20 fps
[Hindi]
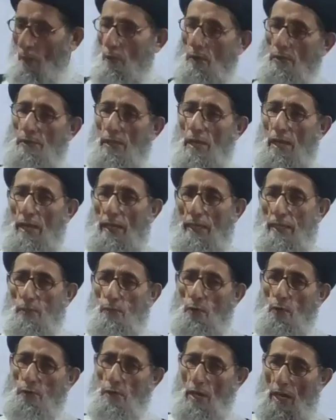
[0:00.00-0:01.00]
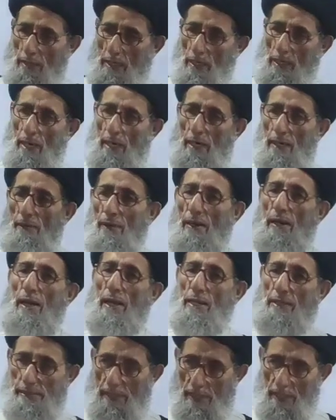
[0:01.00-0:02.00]
कौन सा है कि इसको सादिर करने वाला
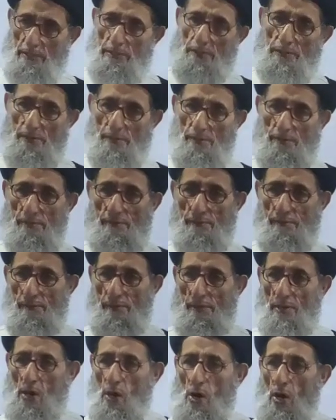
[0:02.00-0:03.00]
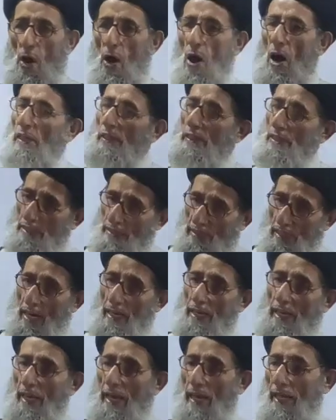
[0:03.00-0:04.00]
एग्जेक्टिव और तीसरा
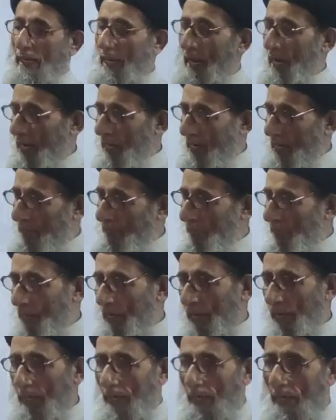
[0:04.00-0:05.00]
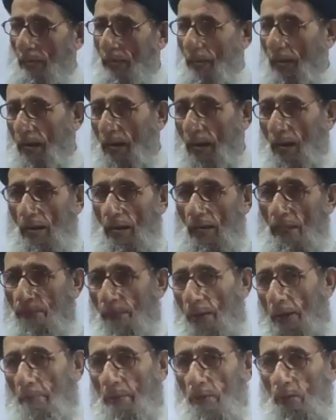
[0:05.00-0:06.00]
यह है कि अगर कभी कहीं गलत
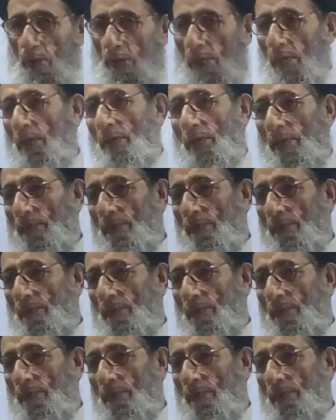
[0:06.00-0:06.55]
फहमी हुई